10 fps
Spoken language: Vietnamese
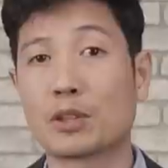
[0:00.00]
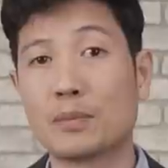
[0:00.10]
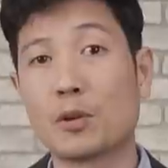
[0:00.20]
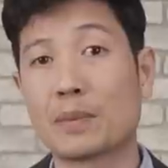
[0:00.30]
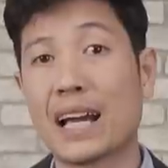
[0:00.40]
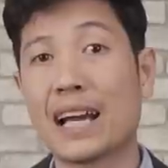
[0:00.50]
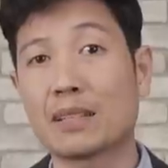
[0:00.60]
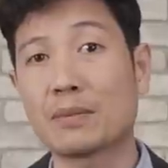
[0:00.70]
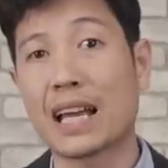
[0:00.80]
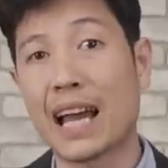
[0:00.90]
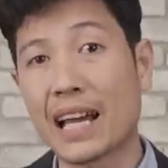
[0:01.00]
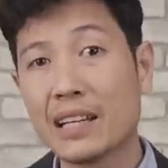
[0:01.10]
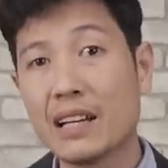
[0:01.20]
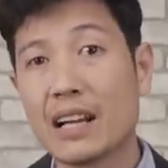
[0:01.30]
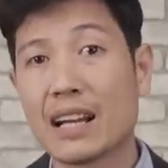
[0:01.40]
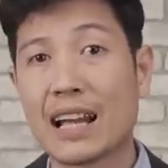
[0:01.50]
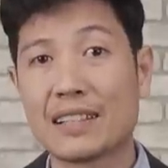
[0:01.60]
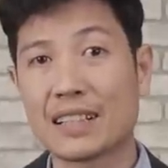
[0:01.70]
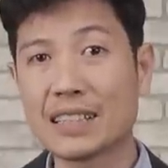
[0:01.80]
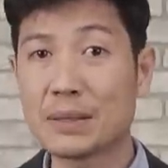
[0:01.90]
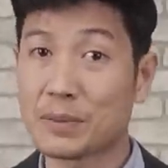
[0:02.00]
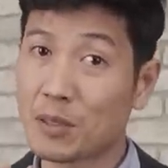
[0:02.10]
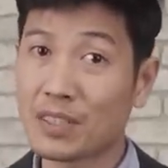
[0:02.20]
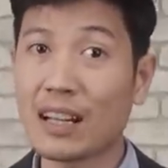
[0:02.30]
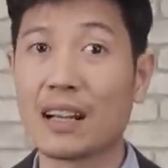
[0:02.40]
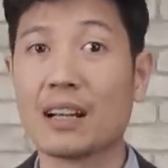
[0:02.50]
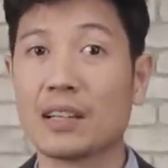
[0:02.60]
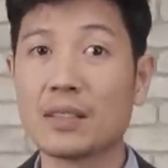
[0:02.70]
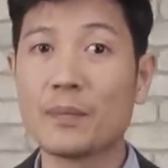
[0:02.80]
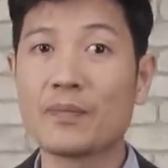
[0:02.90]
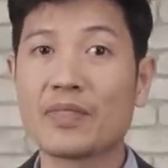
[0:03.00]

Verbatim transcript: tháng 1, 12 tháng 12 là những cái dịp sale rất là lớn.